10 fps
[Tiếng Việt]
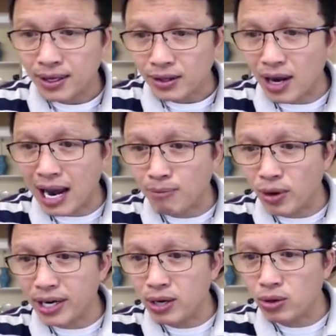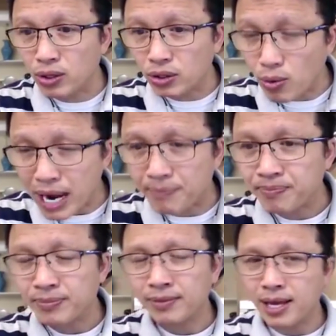đó là một cái điều tốt đẹp
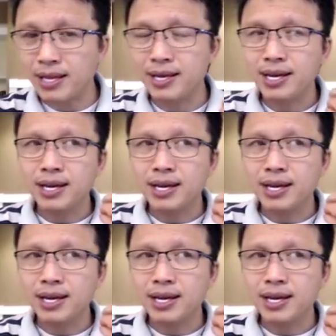thế thì